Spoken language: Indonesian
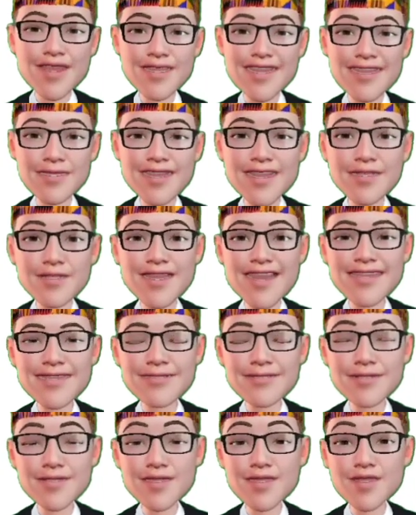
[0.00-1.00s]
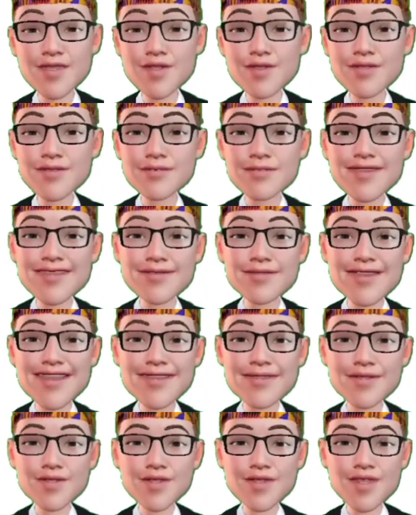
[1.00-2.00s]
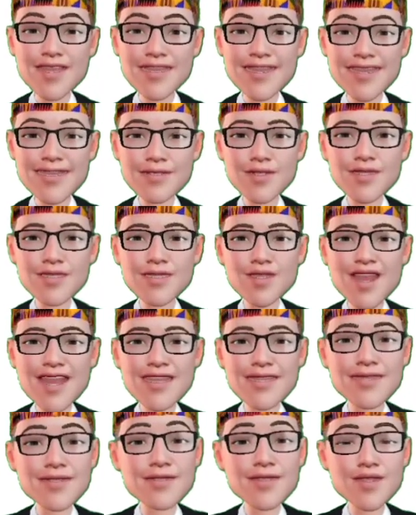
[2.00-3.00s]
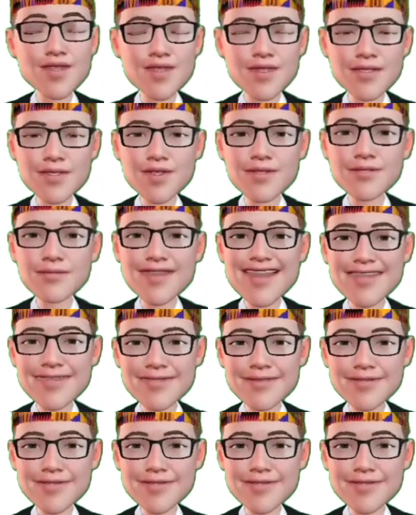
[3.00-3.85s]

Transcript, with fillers: Oleh karena itu, kita juga harus santun dan